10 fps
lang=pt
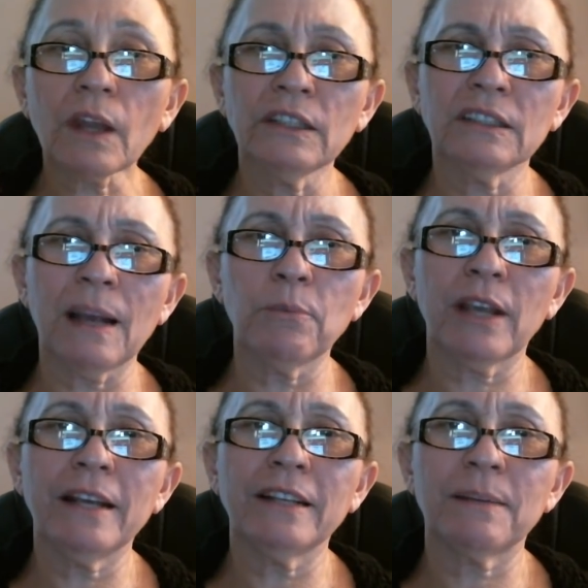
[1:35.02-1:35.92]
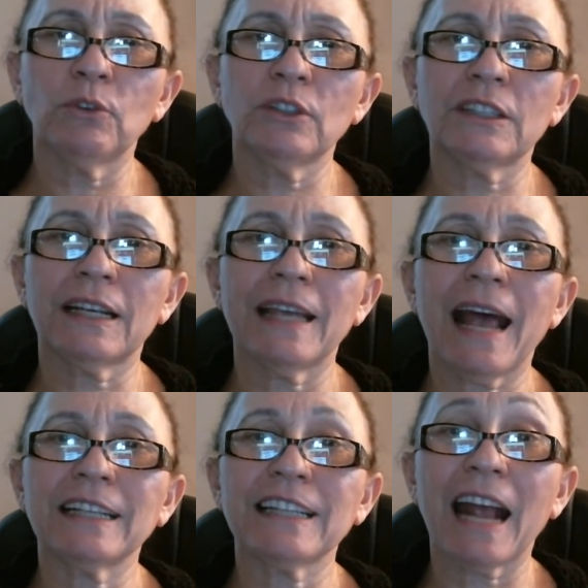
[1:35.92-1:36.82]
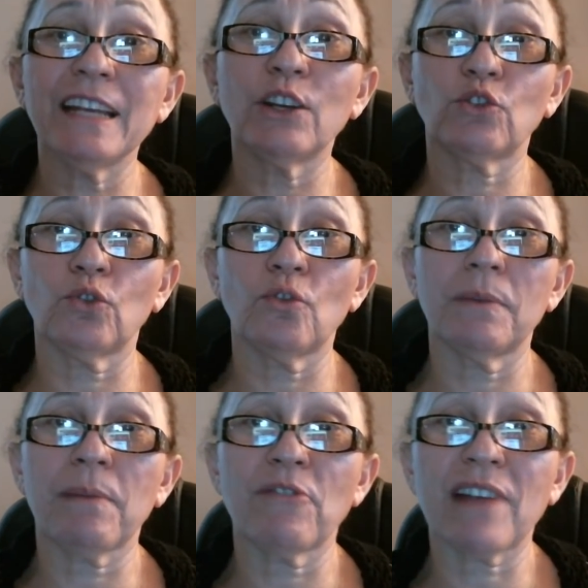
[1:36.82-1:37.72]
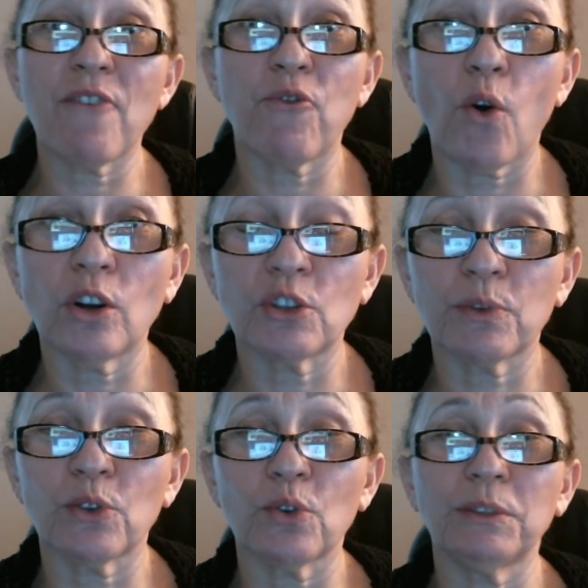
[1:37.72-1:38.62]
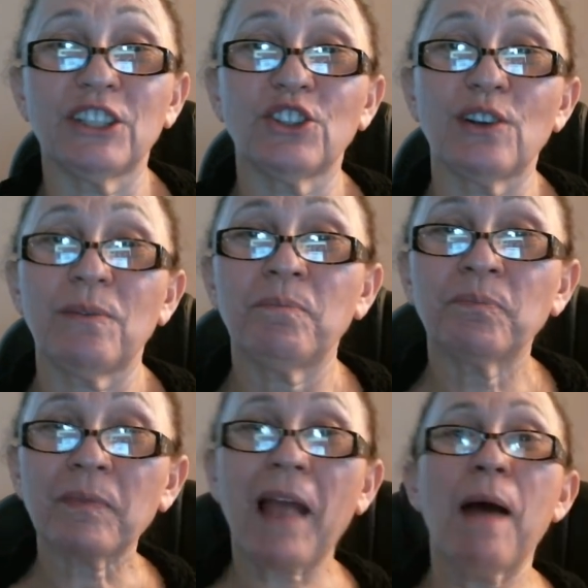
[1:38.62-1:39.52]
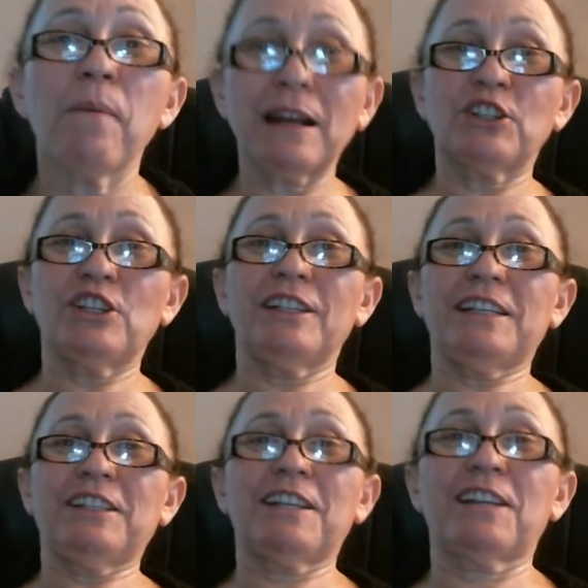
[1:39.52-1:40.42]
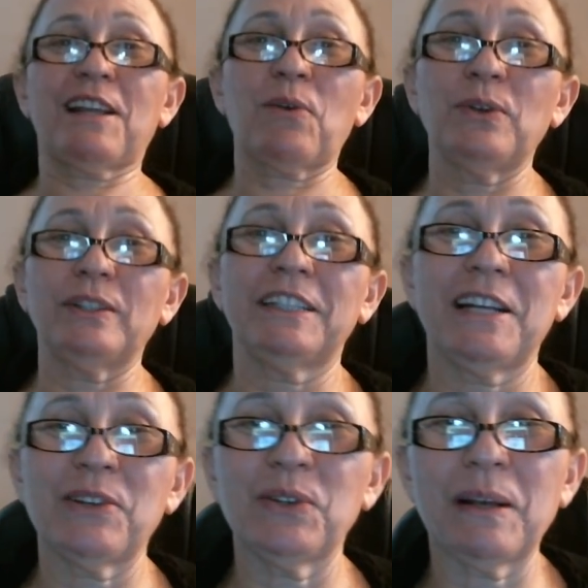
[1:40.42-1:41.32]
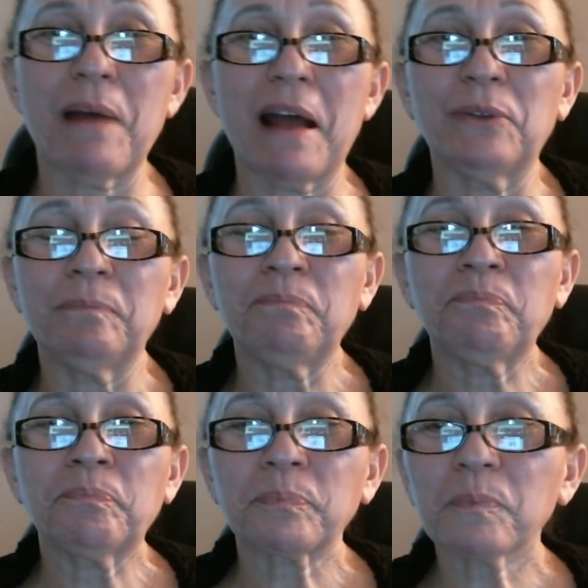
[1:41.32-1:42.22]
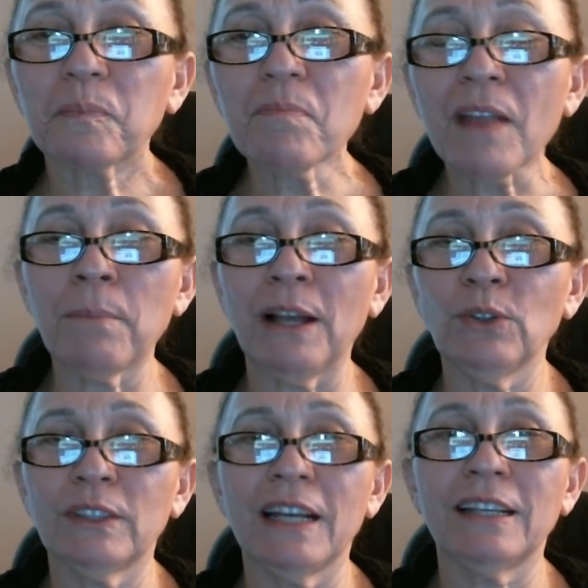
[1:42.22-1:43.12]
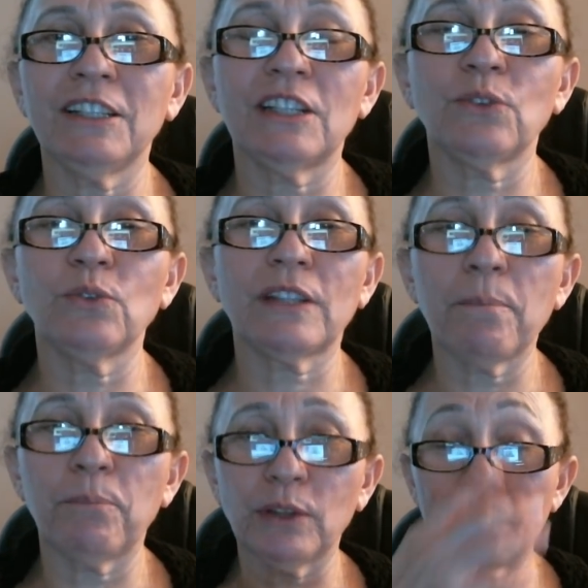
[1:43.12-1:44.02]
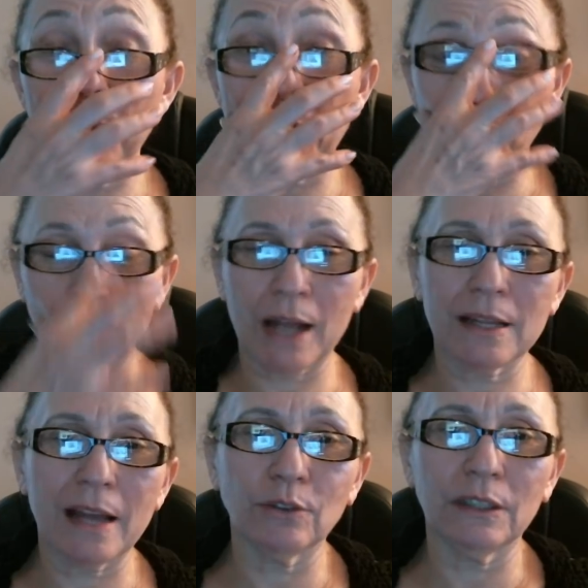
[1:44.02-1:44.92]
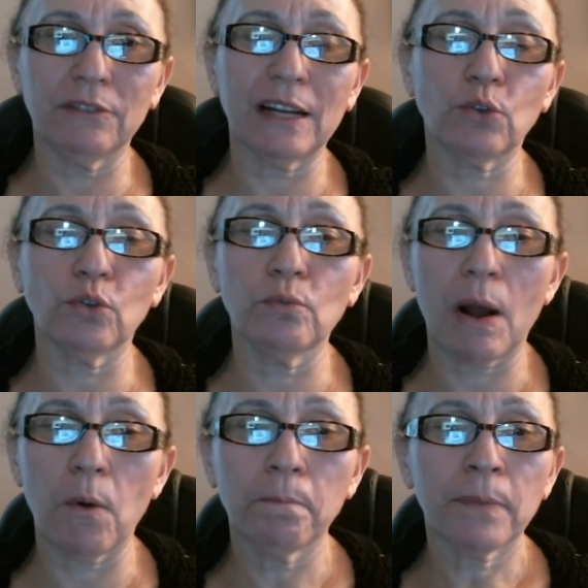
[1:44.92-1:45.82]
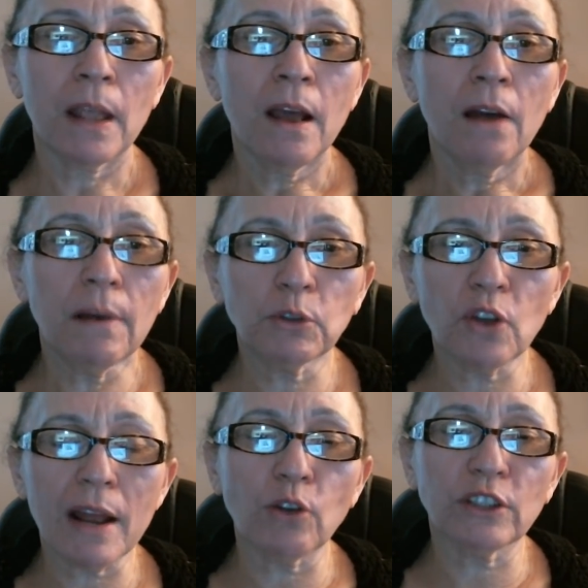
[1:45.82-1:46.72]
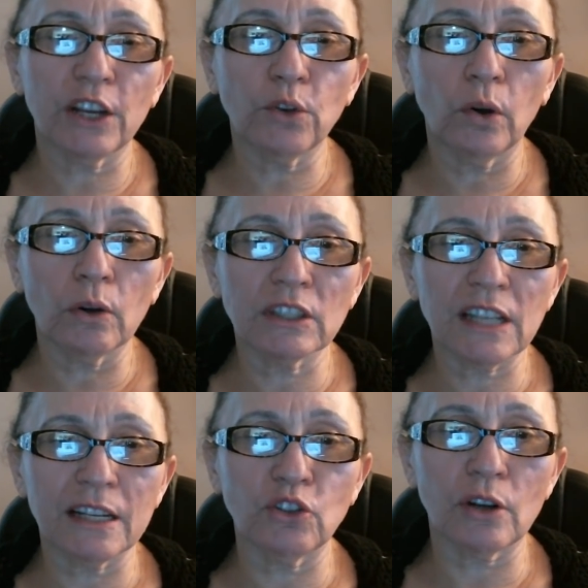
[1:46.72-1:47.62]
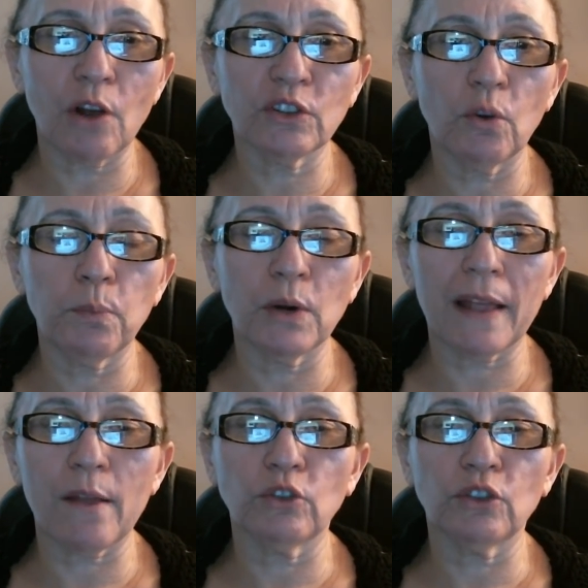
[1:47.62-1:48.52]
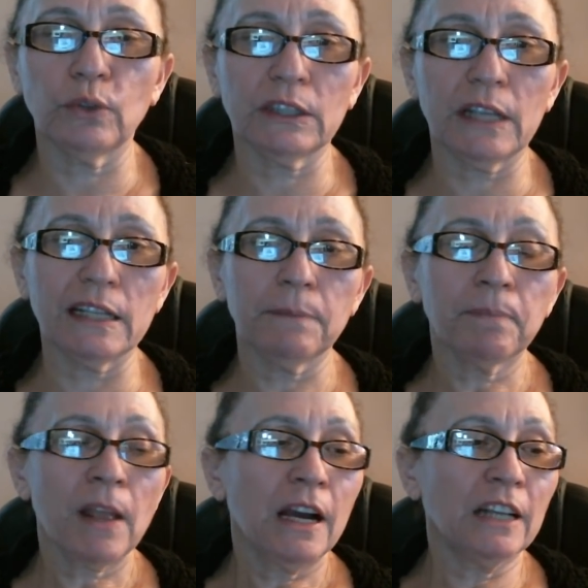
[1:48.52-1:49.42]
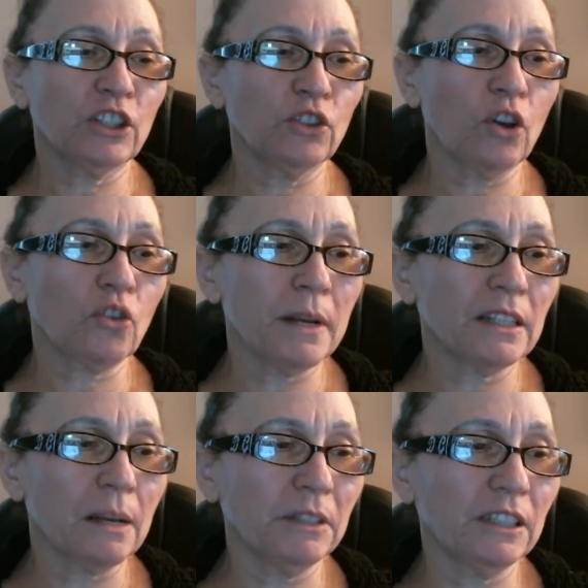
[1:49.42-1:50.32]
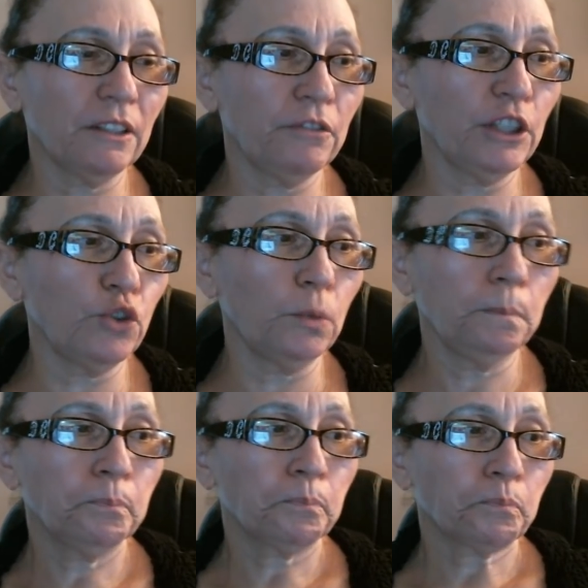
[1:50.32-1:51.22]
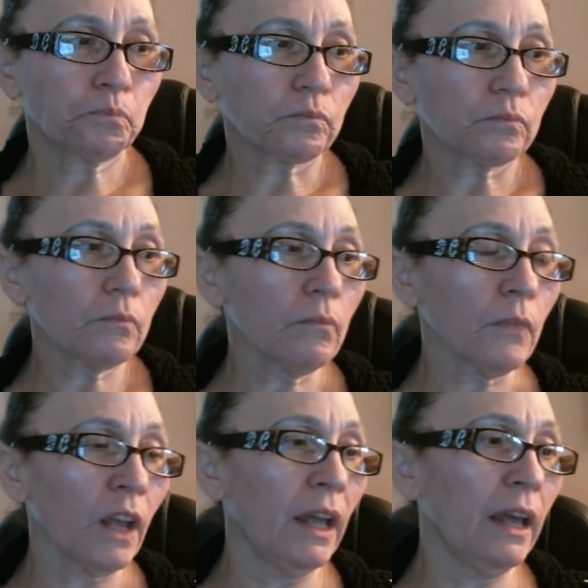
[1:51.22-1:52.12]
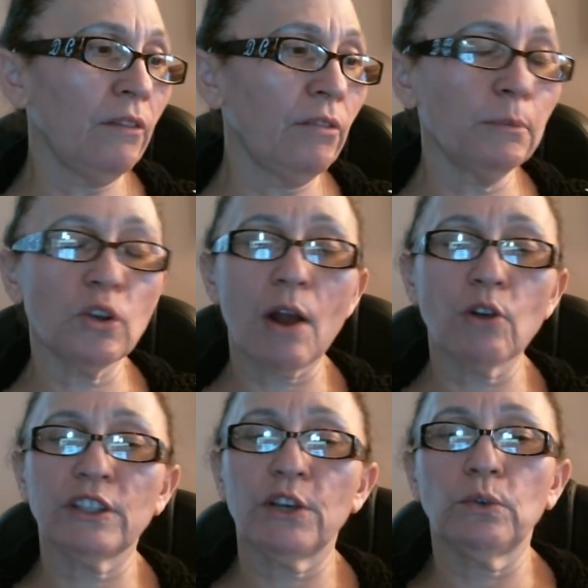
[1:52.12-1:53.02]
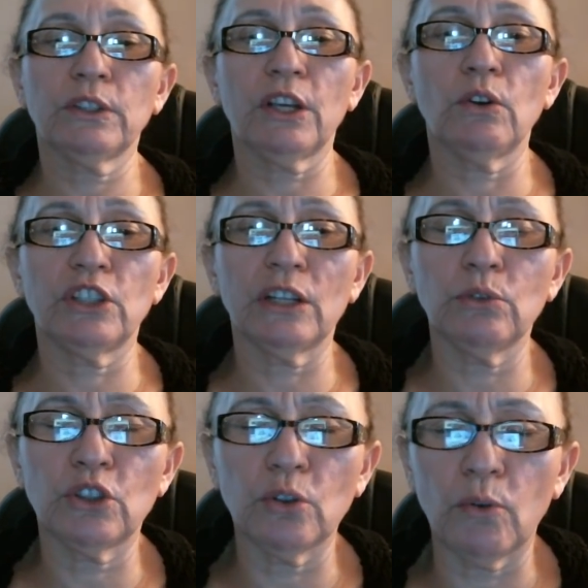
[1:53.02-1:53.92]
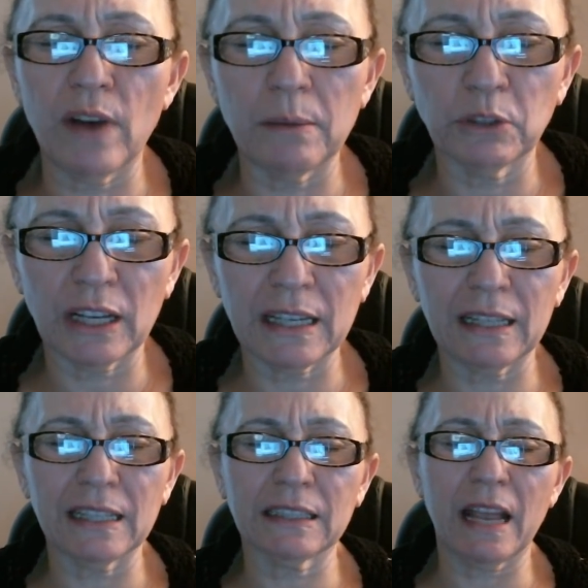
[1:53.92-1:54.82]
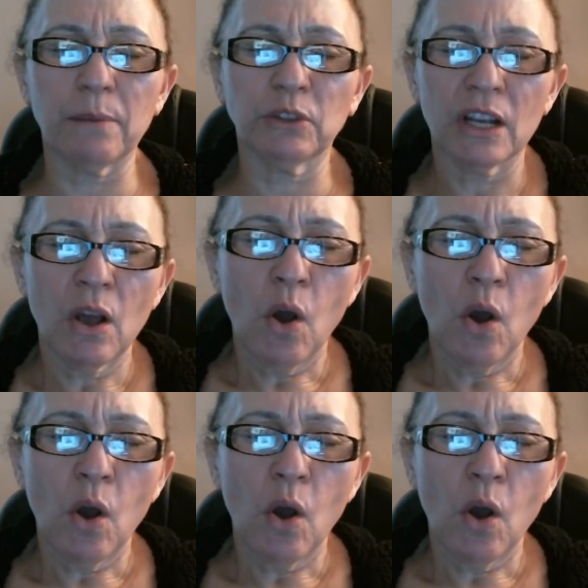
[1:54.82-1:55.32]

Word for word: E sabe o que é isso, irmãos? Isso aqui é açaí que eu estou tomando para ficar forte, porque eu estou me sentindo abatida de tanta coisa, Jesus amado. Mas o sangue de Jesus tem poder para nos guardar e nos livrar de todo mal. Vamos orar ao Senhor. Eu gostaria de orar ao Senhor por cada um de vocês. Antes que nós começamos esse vídeo, é, vamos orar ao Senhor. Senhor Jesus, te louvamos, te agradecemos.